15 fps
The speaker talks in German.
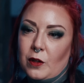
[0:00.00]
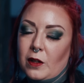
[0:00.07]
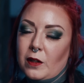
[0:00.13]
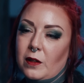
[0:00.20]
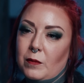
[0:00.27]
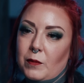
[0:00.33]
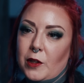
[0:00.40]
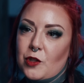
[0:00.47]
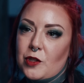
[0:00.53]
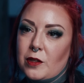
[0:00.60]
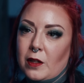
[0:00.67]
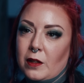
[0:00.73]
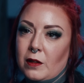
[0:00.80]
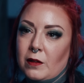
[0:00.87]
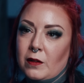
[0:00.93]
Oder den Mensch
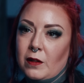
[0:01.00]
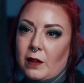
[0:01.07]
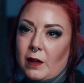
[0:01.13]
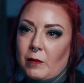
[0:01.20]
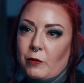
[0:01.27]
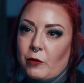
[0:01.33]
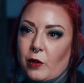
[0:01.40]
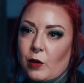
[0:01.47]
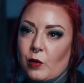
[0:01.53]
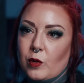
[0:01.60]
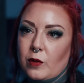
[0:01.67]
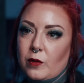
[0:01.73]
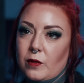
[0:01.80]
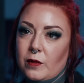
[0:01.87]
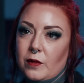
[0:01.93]
dann einfach auch
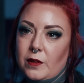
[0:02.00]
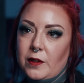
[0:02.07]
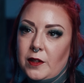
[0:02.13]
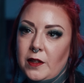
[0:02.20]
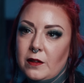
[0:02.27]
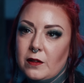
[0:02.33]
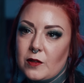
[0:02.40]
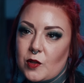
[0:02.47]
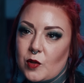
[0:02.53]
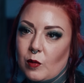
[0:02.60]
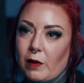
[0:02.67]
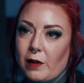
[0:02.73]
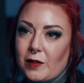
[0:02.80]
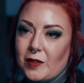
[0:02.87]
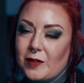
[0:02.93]
dienen zu
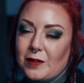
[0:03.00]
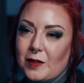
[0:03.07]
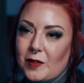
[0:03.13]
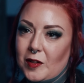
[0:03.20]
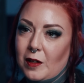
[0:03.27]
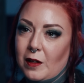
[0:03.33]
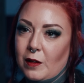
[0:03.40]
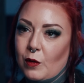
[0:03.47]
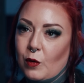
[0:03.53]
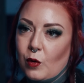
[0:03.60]
lassen, dass er dann